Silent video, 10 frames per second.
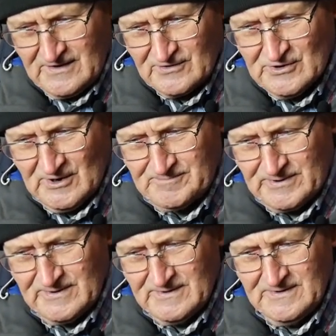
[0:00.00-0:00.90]
chłop
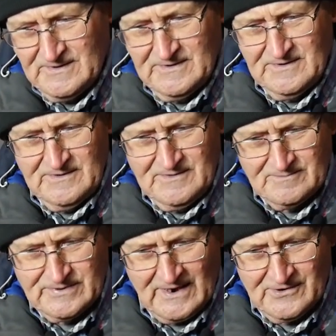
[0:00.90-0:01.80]

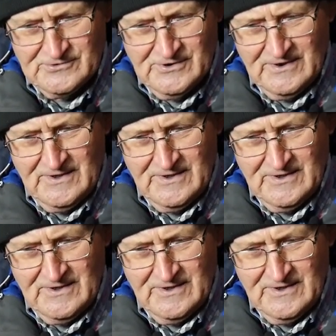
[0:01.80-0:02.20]
brał